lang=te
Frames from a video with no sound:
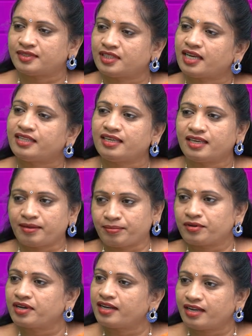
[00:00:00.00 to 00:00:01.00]
అది
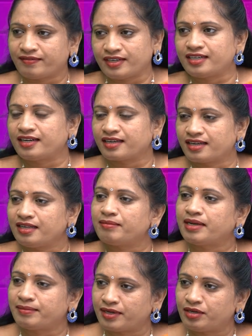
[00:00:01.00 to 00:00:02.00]
అయిపోగానే అవార్డు రాగానే
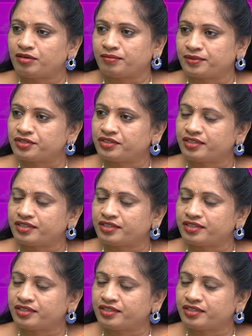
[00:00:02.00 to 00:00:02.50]
మలబార్లో అవార్డు